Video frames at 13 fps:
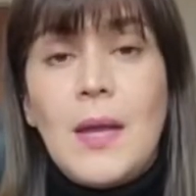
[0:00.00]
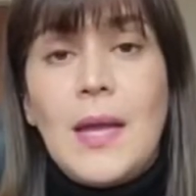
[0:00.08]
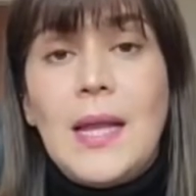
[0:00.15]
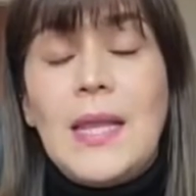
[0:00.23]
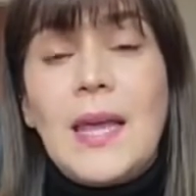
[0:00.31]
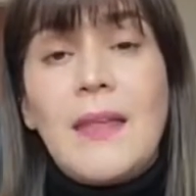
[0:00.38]

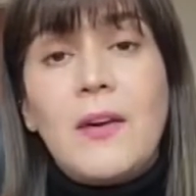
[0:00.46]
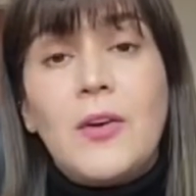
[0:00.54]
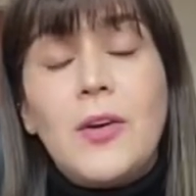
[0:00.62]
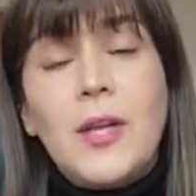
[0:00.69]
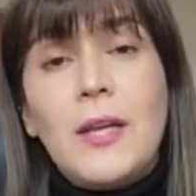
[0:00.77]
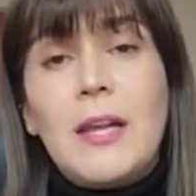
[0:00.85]
El día de
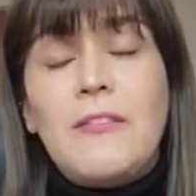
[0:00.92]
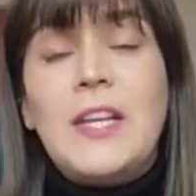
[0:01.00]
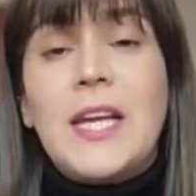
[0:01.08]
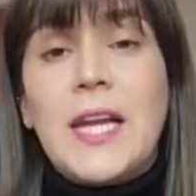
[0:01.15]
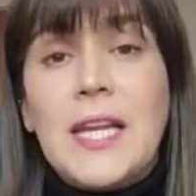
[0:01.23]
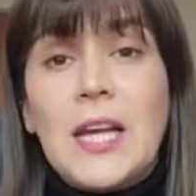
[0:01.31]
hoy, la
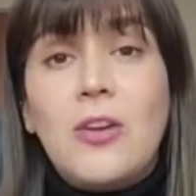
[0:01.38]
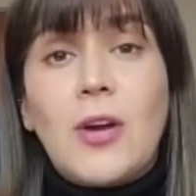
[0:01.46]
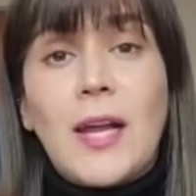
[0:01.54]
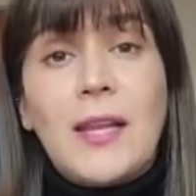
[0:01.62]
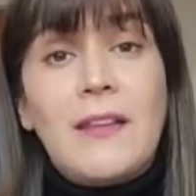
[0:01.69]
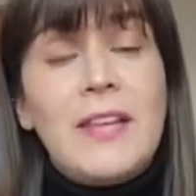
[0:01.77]
Fiscalía
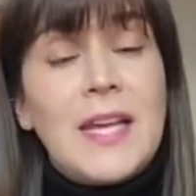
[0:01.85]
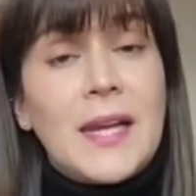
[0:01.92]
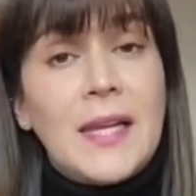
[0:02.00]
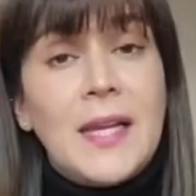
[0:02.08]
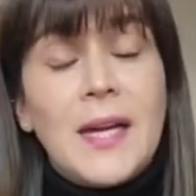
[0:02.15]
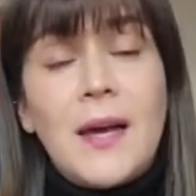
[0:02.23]
Local de
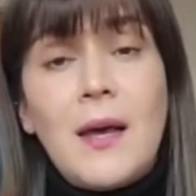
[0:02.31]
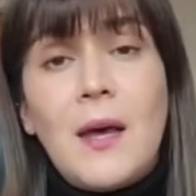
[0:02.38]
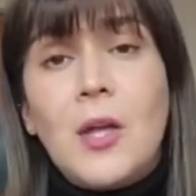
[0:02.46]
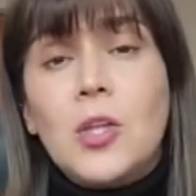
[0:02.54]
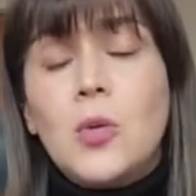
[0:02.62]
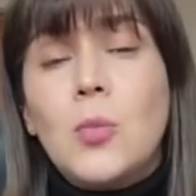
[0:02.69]
Villarrica
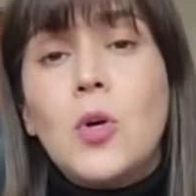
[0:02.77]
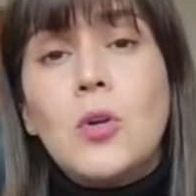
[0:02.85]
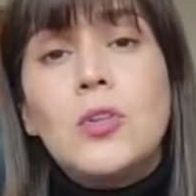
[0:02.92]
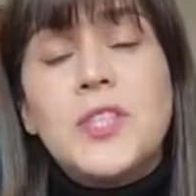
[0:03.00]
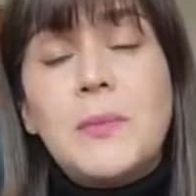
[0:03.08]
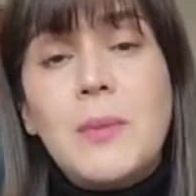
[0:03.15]
tomó
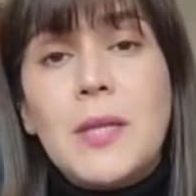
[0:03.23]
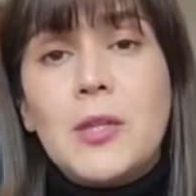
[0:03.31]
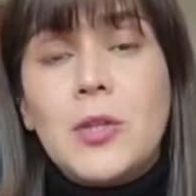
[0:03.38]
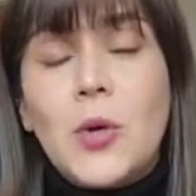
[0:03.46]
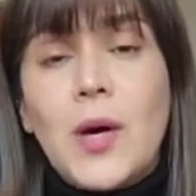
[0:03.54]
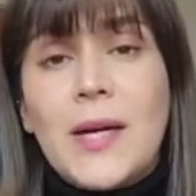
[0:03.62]

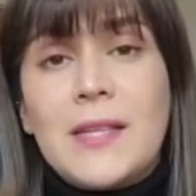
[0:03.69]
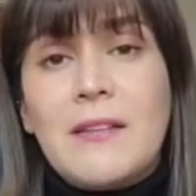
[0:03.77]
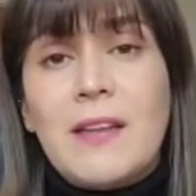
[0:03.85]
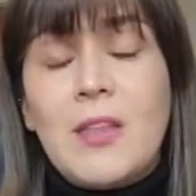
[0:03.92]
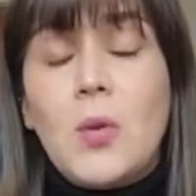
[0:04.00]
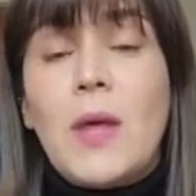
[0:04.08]
conocimiento a
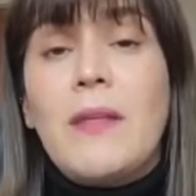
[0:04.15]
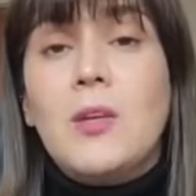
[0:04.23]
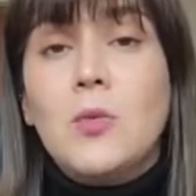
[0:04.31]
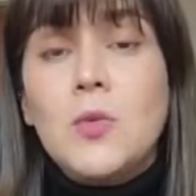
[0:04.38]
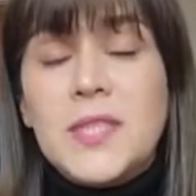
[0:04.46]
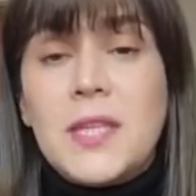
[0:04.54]
través de una
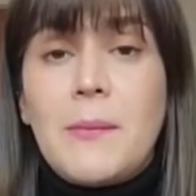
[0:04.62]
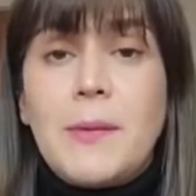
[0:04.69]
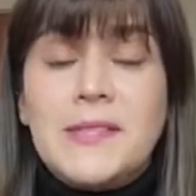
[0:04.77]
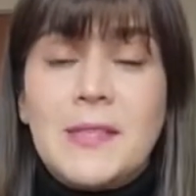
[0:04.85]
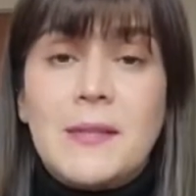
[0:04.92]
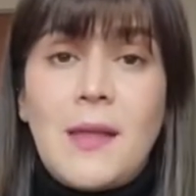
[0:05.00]
denuncia
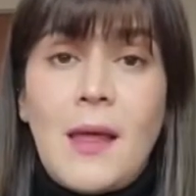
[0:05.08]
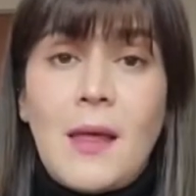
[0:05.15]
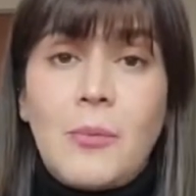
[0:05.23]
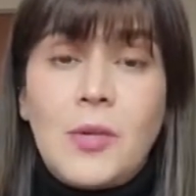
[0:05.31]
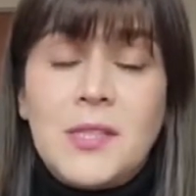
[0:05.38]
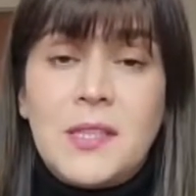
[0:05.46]

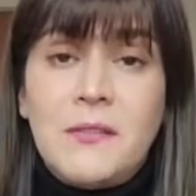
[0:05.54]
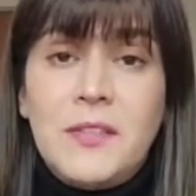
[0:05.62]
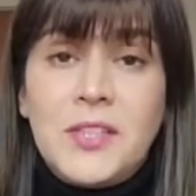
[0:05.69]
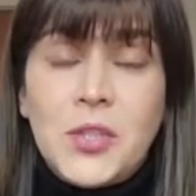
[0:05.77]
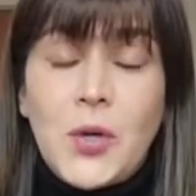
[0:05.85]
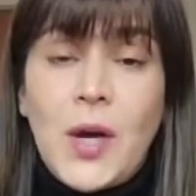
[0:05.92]
presentada por el
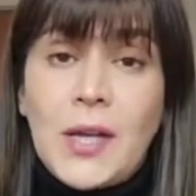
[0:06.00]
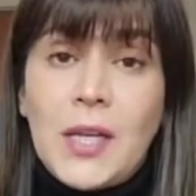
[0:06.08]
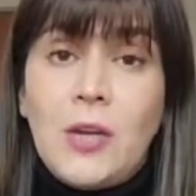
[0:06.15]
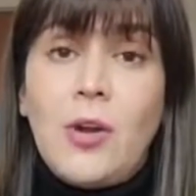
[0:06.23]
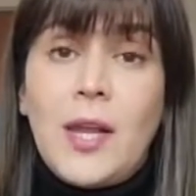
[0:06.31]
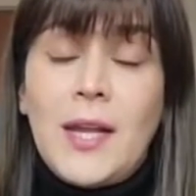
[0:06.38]
Servicio
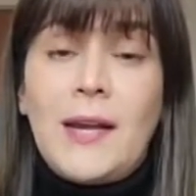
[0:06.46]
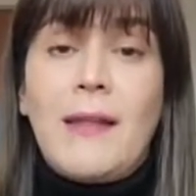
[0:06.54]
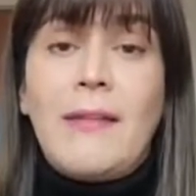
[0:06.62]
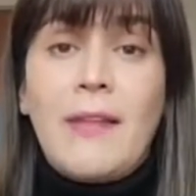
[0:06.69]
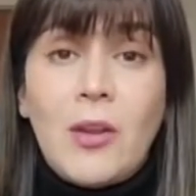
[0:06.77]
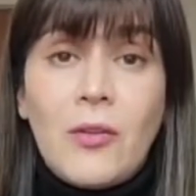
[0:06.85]
Agrícola y
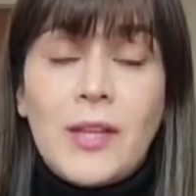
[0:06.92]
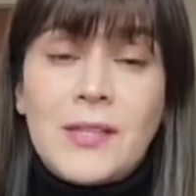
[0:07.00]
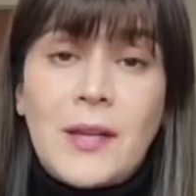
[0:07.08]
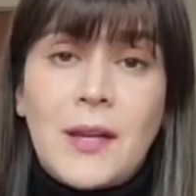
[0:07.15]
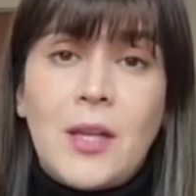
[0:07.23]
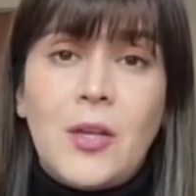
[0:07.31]
Ganadero de
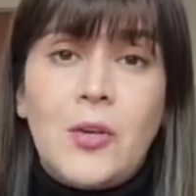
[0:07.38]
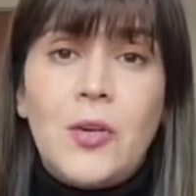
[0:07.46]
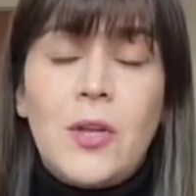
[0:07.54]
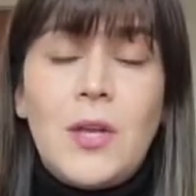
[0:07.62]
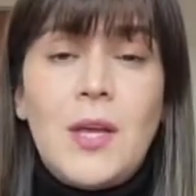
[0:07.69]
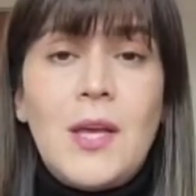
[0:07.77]
esta
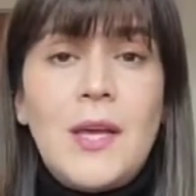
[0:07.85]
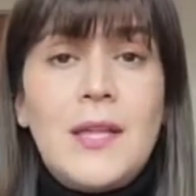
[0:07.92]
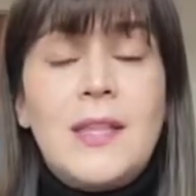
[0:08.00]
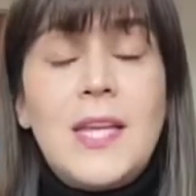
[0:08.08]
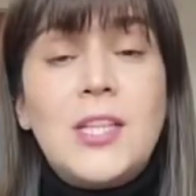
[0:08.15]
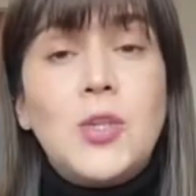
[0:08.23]
región
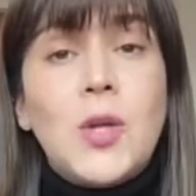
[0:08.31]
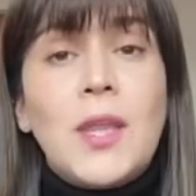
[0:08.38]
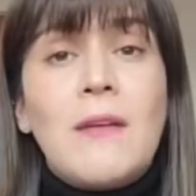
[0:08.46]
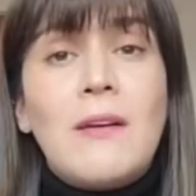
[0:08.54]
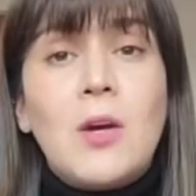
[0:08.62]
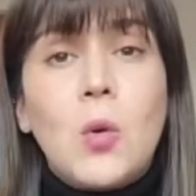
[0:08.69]
de hechos que
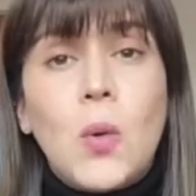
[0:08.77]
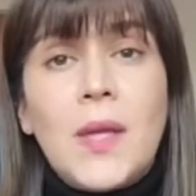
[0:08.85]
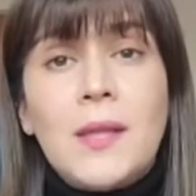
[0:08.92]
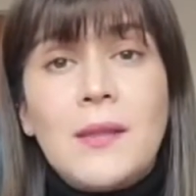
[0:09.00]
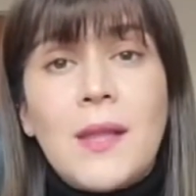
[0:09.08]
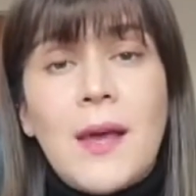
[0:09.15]
daban
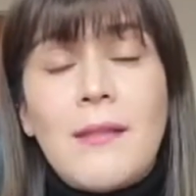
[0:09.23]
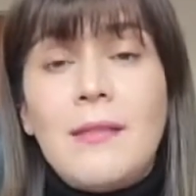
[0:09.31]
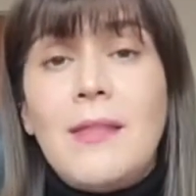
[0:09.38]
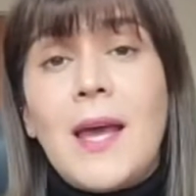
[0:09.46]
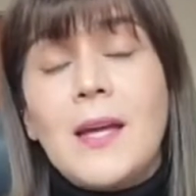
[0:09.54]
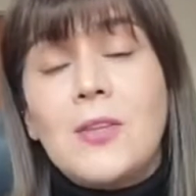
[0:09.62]
cuenta
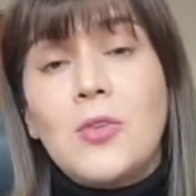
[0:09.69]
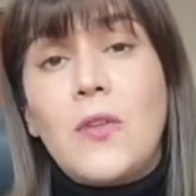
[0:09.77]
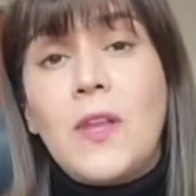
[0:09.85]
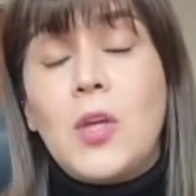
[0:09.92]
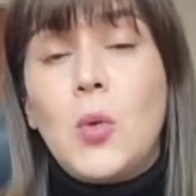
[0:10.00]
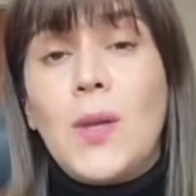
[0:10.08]
de actos
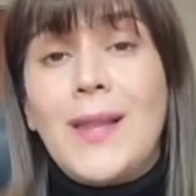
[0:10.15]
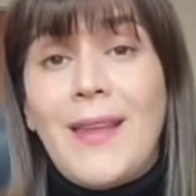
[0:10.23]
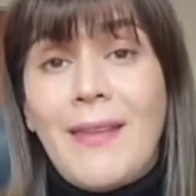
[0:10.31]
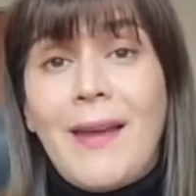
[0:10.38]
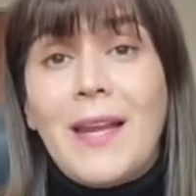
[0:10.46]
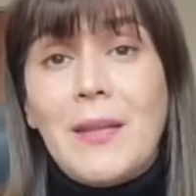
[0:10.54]
de
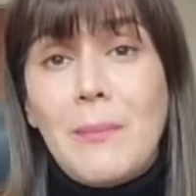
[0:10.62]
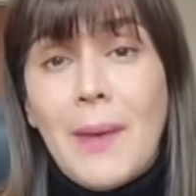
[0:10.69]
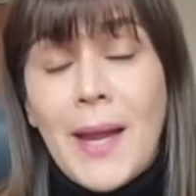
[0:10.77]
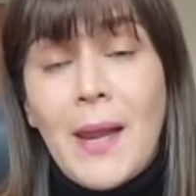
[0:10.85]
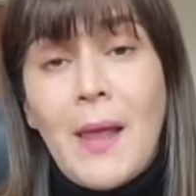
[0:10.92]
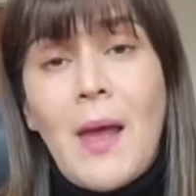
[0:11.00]
crueldad animal,